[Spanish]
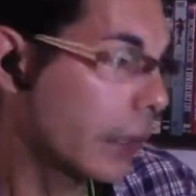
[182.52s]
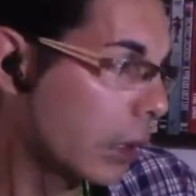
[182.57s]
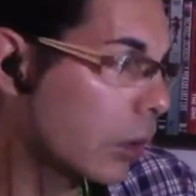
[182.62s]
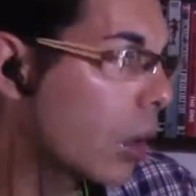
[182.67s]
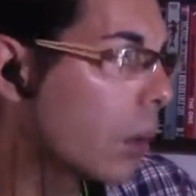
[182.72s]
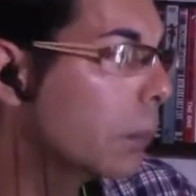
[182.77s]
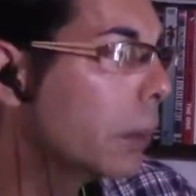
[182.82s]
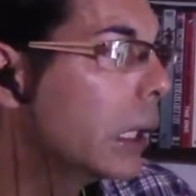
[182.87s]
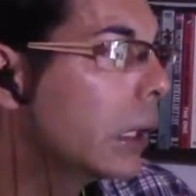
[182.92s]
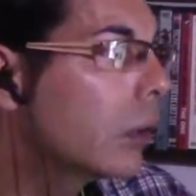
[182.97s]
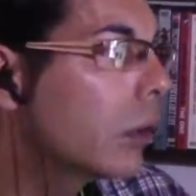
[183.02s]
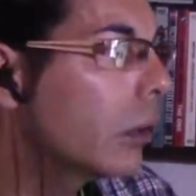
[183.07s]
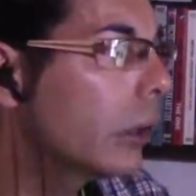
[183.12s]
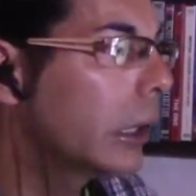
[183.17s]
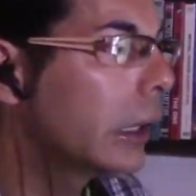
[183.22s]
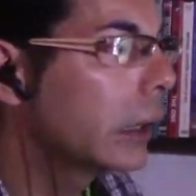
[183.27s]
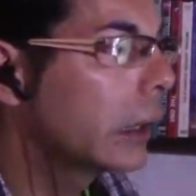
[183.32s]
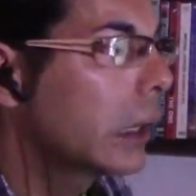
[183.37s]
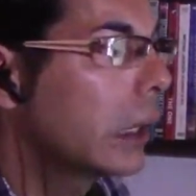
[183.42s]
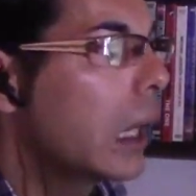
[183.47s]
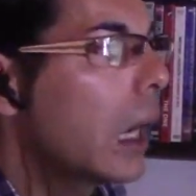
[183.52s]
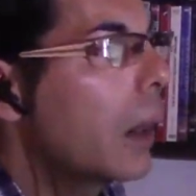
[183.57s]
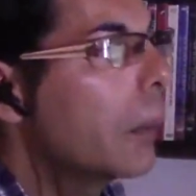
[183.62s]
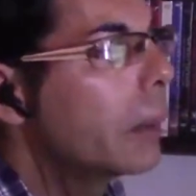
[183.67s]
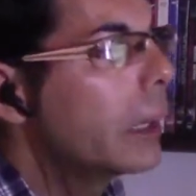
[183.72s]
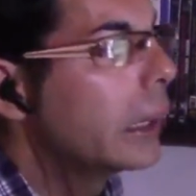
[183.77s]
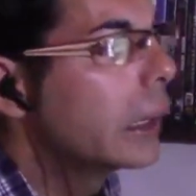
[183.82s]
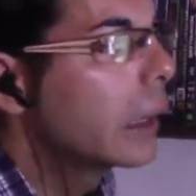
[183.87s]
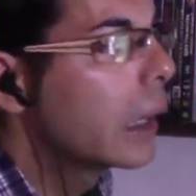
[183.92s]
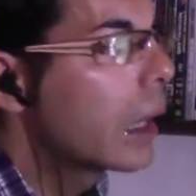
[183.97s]
recomiendo este, la
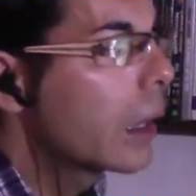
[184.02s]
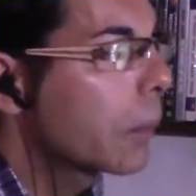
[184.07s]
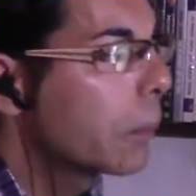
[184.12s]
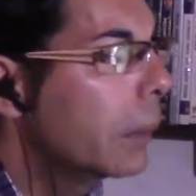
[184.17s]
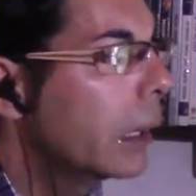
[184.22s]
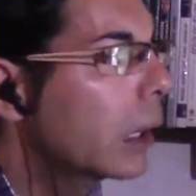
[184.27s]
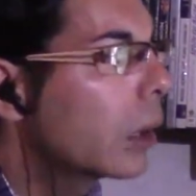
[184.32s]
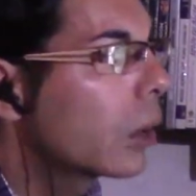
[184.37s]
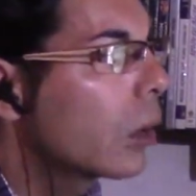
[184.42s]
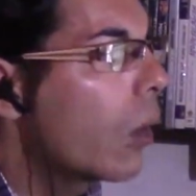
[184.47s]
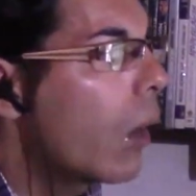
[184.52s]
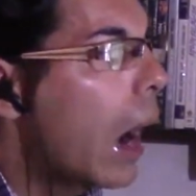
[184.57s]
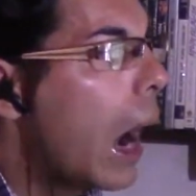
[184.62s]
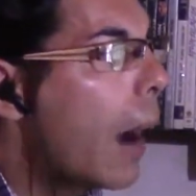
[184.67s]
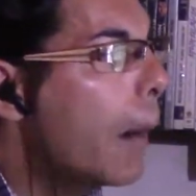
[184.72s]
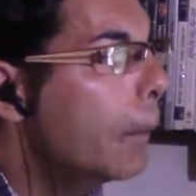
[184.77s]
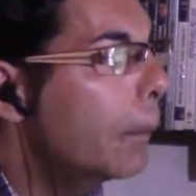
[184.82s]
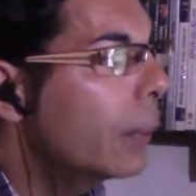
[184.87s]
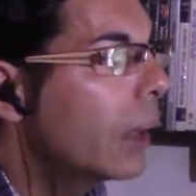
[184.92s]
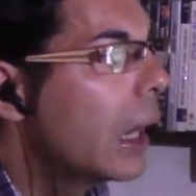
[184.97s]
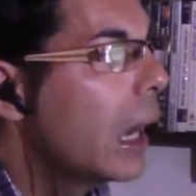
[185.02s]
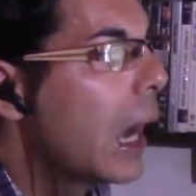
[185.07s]
Behringer Micro Amp